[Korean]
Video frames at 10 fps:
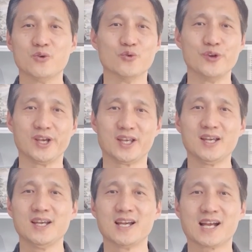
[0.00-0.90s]

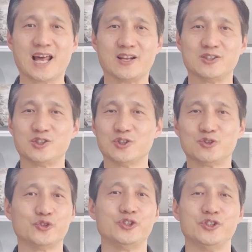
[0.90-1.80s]
우리에게
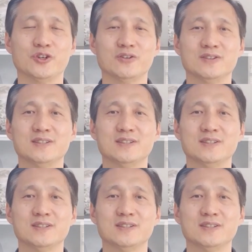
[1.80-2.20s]
가르쳐 주시죠.